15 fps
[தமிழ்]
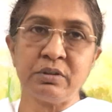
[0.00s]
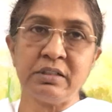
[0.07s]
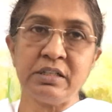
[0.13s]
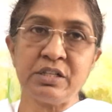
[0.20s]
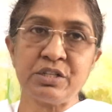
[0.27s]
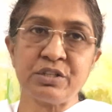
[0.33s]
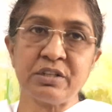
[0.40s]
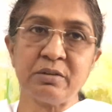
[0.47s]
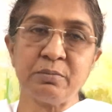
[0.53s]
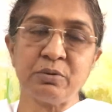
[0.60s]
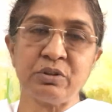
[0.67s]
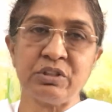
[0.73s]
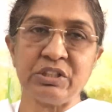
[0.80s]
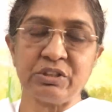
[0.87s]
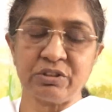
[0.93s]
நிச்சய
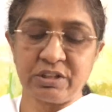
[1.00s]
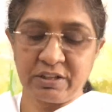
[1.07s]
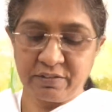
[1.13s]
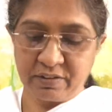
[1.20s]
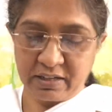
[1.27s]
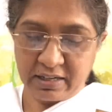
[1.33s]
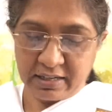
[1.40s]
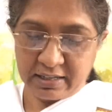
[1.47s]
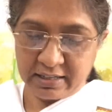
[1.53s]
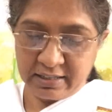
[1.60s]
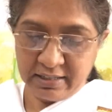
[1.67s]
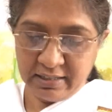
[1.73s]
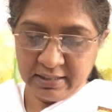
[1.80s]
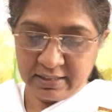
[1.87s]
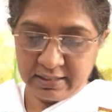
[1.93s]

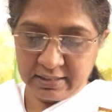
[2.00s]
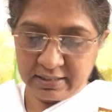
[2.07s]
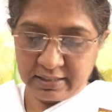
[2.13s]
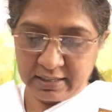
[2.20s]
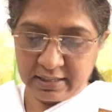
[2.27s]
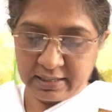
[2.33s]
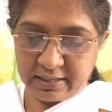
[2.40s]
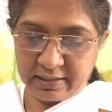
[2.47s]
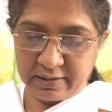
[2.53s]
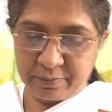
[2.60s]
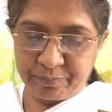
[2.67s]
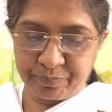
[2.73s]
புத்தியுடையவர்களாக இருக்கீங்க